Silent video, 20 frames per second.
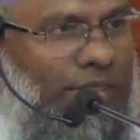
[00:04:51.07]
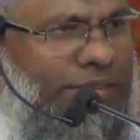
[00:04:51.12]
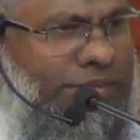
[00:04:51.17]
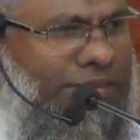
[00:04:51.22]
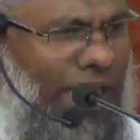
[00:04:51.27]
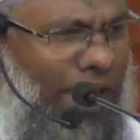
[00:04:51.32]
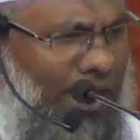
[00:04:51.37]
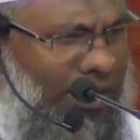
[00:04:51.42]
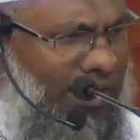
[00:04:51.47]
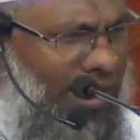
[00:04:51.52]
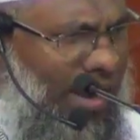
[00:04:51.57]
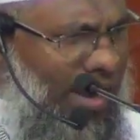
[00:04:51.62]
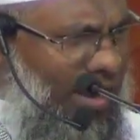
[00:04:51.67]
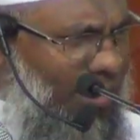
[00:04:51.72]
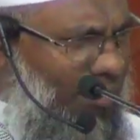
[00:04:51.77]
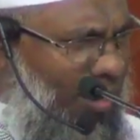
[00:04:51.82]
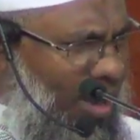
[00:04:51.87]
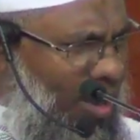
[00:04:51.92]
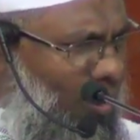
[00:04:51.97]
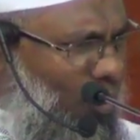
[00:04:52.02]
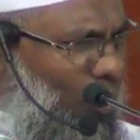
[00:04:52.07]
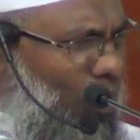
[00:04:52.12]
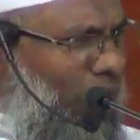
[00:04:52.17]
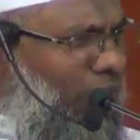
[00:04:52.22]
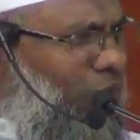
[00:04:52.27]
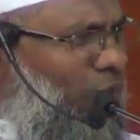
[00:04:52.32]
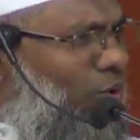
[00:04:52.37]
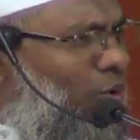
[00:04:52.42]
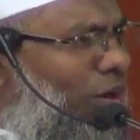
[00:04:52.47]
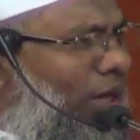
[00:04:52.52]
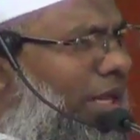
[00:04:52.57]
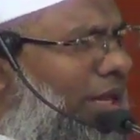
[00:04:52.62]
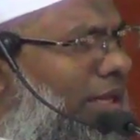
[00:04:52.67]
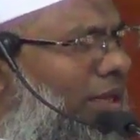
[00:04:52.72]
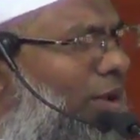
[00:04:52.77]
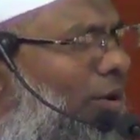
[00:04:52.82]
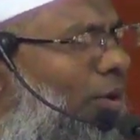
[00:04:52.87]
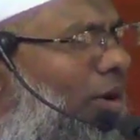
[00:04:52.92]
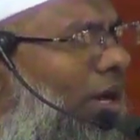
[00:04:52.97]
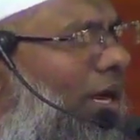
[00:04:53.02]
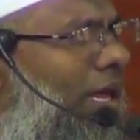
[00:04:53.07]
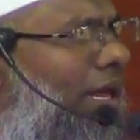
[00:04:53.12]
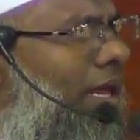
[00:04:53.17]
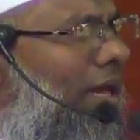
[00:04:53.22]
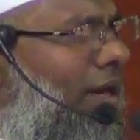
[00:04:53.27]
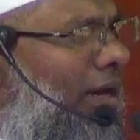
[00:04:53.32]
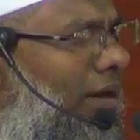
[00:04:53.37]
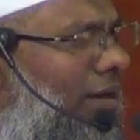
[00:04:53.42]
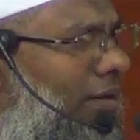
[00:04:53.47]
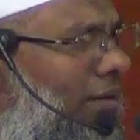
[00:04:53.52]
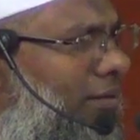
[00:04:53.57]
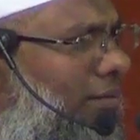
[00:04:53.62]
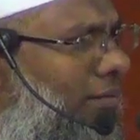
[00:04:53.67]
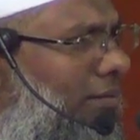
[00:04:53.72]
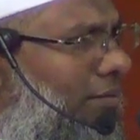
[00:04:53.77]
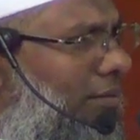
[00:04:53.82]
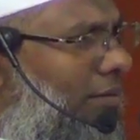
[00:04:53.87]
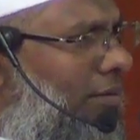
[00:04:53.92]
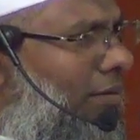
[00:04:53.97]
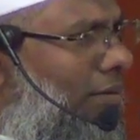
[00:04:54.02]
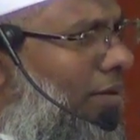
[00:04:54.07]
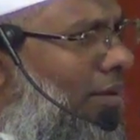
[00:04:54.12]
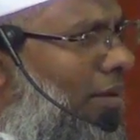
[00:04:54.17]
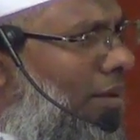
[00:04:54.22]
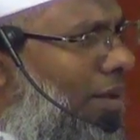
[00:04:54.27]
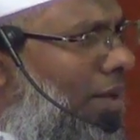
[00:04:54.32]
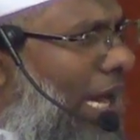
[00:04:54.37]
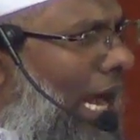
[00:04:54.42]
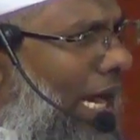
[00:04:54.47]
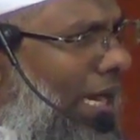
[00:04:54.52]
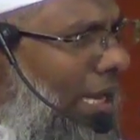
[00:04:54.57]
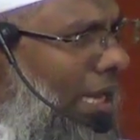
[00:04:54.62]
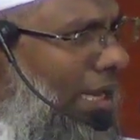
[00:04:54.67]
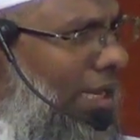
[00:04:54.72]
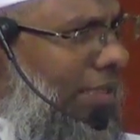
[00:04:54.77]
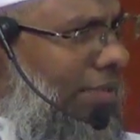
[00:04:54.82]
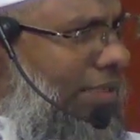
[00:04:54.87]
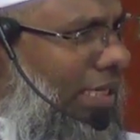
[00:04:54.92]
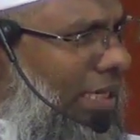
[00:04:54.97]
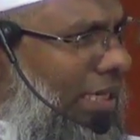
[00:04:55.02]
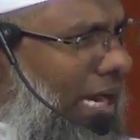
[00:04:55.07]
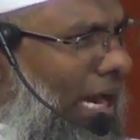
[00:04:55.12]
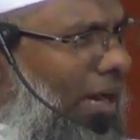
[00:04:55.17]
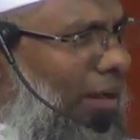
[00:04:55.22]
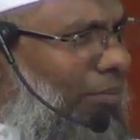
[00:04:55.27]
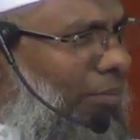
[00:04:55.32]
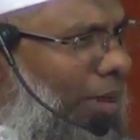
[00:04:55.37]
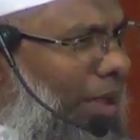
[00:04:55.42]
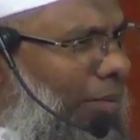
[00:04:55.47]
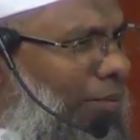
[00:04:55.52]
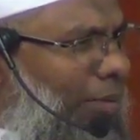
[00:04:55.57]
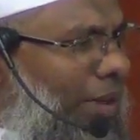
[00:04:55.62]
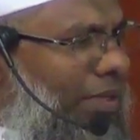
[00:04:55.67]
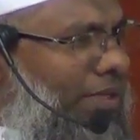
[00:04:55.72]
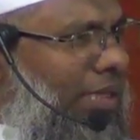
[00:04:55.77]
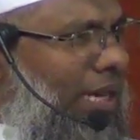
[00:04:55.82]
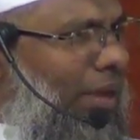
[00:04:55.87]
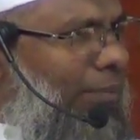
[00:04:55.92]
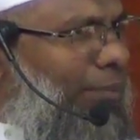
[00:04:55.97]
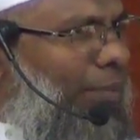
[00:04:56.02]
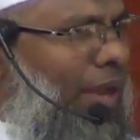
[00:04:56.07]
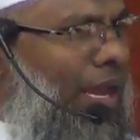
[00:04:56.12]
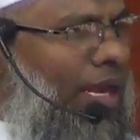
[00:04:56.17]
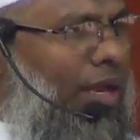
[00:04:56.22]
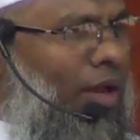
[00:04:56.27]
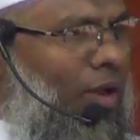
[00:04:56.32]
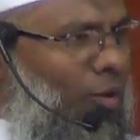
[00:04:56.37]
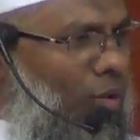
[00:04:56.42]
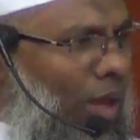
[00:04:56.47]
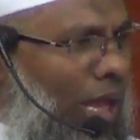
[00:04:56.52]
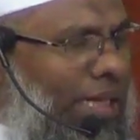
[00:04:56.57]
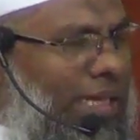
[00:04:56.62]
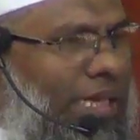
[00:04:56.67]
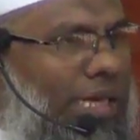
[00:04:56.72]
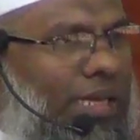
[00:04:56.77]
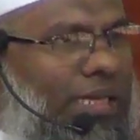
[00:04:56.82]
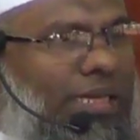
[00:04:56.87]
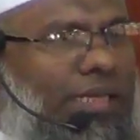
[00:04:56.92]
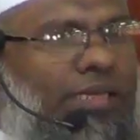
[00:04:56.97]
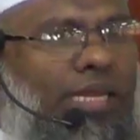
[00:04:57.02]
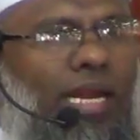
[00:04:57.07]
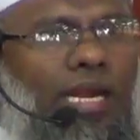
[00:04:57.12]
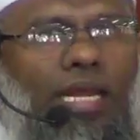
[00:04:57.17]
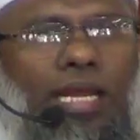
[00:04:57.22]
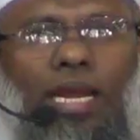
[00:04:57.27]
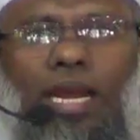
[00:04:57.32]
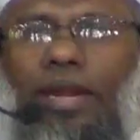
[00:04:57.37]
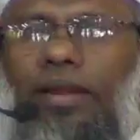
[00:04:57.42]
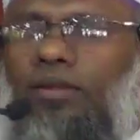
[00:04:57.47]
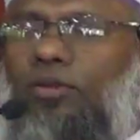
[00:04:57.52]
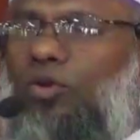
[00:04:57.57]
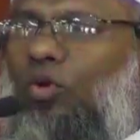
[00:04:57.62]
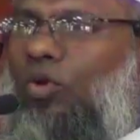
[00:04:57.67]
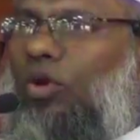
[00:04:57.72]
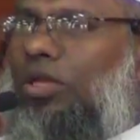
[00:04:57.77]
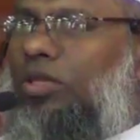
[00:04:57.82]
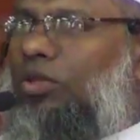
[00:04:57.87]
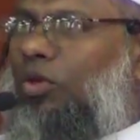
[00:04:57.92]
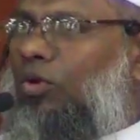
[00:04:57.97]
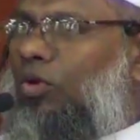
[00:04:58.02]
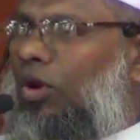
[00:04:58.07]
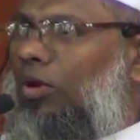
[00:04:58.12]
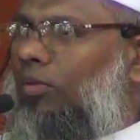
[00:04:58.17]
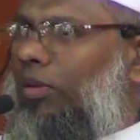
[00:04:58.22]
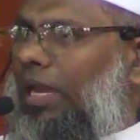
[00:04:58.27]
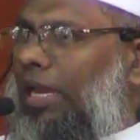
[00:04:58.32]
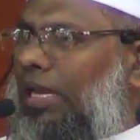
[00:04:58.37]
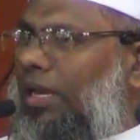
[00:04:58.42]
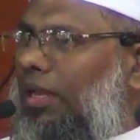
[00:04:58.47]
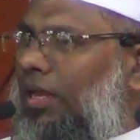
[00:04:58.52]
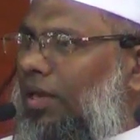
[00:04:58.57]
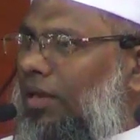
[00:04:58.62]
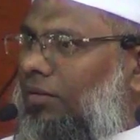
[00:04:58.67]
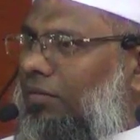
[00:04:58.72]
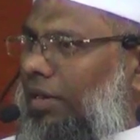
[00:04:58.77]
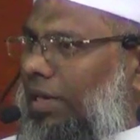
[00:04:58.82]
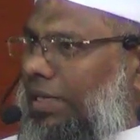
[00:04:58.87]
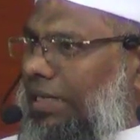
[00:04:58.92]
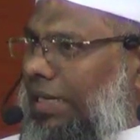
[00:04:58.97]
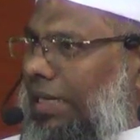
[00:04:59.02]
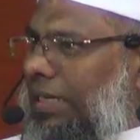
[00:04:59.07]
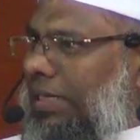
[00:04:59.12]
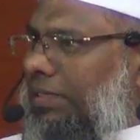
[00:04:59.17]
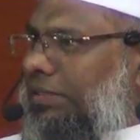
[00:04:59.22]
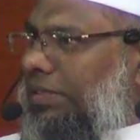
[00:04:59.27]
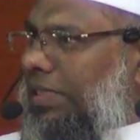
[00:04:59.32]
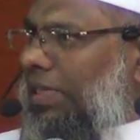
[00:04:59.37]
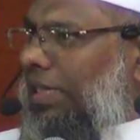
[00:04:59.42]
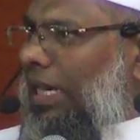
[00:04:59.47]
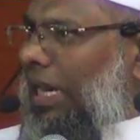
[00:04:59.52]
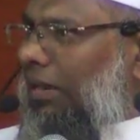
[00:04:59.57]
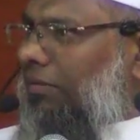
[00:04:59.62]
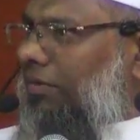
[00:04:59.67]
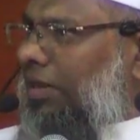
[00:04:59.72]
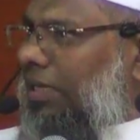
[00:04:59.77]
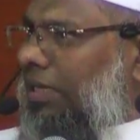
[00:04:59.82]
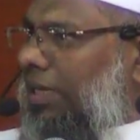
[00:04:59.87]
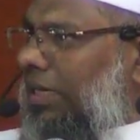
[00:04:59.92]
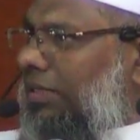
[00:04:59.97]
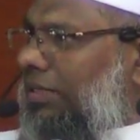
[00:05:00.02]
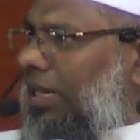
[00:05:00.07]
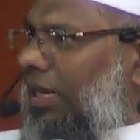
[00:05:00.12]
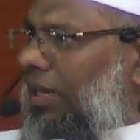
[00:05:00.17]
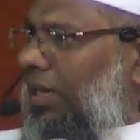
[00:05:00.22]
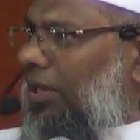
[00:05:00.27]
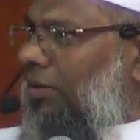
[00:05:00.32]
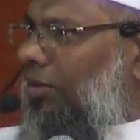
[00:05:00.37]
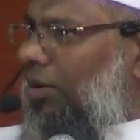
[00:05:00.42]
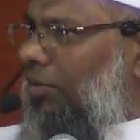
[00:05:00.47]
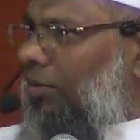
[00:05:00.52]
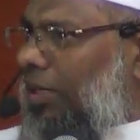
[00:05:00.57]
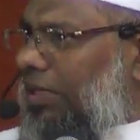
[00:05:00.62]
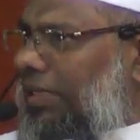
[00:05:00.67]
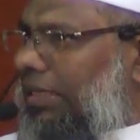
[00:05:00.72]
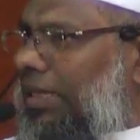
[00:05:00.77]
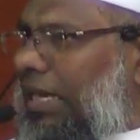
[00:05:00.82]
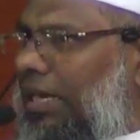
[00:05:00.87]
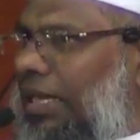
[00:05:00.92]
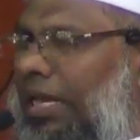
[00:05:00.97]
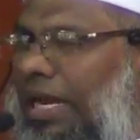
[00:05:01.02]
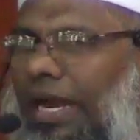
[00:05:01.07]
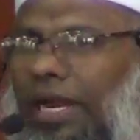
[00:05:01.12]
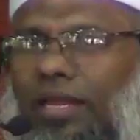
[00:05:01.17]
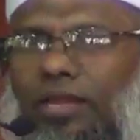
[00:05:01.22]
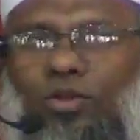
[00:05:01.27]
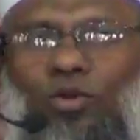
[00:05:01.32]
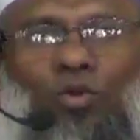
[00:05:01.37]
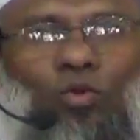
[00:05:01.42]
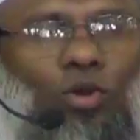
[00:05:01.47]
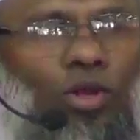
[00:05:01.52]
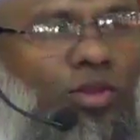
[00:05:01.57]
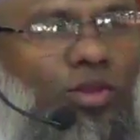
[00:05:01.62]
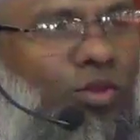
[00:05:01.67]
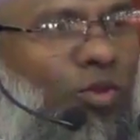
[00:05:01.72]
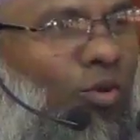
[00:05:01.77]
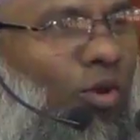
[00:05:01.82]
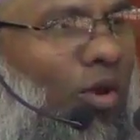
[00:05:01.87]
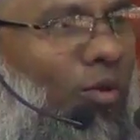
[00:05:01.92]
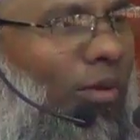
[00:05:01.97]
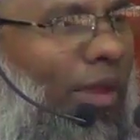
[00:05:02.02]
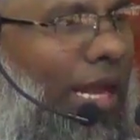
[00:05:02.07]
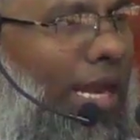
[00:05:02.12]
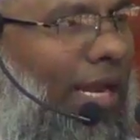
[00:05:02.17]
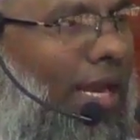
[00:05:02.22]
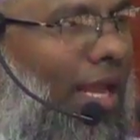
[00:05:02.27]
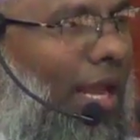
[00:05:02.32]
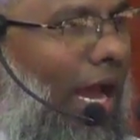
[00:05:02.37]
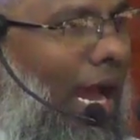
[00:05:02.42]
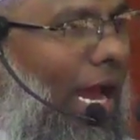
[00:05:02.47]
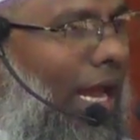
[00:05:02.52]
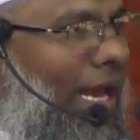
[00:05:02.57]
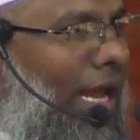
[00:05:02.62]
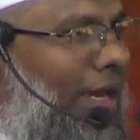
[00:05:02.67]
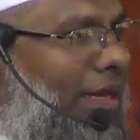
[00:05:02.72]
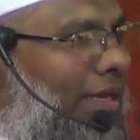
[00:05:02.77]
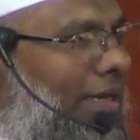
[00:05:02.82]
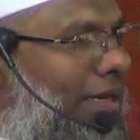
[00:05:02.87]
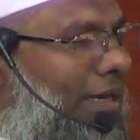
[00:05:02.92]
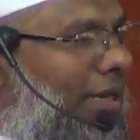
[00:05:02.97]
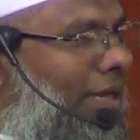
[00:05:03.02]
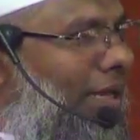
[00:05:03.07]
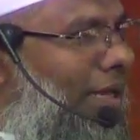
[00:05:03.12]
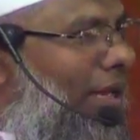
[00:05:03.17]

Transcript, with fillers: சாதாரணமாக குடித்துக் கொண்டிருந்த ஒரு நீர் நான் எங்கு சென்றாலும் பைப்பை திறப்பேன் அதிலிருந்து தண்ணீரை எடுத்து குடித்துக் கொள்வேன் வீட்டிற்கு சென்றால் வீட்டில் தண்ணீர் வரும் அந்த தண்ணீரை எடுத்து குடித்துக் கொள்வேன் ஆனால் இன்று